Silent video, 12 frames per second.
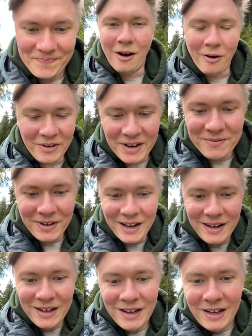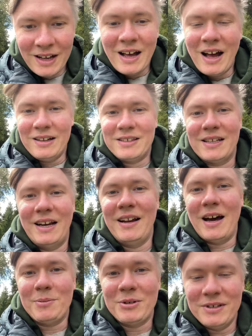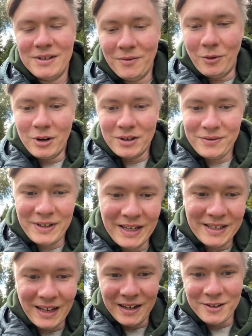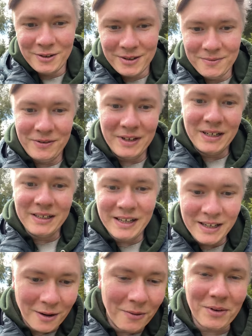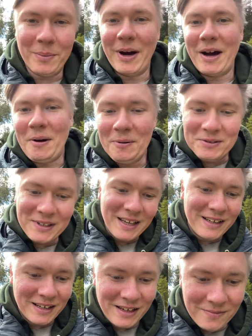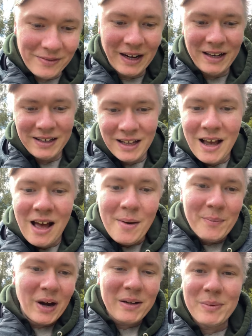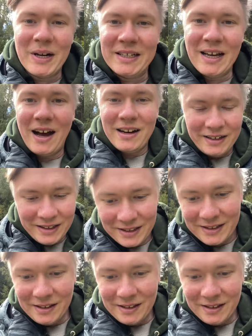Auf jeden Fall, als kleine abschließende Worte, vielleicht kann ich euch empfehlen, geht öfter mal raus, geht in den Wald, macht mal gar nichts.